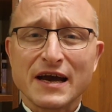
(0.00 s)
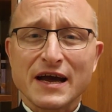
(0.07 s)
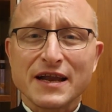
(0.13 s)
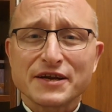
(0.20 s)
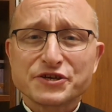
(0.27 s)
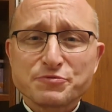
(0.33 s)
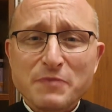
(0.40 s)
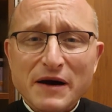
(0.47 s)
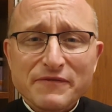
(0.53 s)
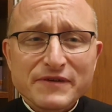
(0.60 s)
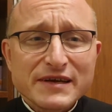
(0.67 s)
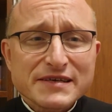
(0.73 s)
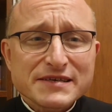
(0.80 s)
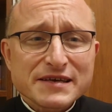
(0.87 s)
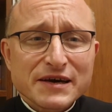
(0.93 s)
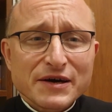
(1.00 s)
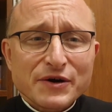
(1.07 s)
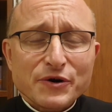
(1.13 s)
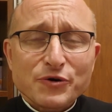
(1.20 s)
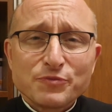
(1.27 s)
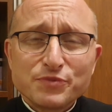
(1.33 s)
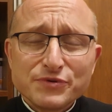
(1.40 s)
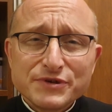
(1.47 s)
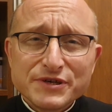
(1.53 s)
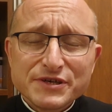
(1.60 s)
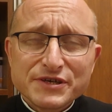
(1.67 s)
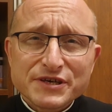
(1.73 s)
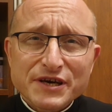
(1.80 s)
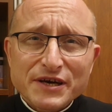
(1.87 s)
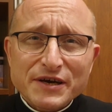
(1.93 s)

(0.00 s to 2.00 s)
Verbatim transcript: lecz ma w nas obudzić